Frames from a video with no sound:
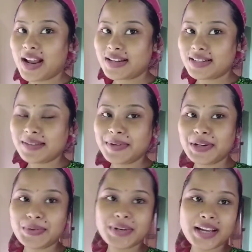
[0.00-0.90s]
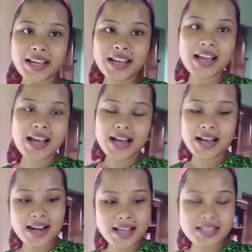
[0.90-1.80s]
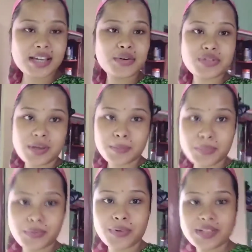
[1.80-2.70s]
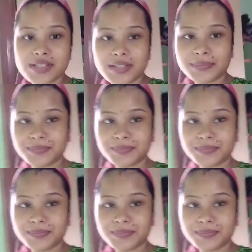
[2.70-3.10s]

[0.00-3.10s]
আসলাম একটু আগে আর আজকেও শ্যাম্পু করেছি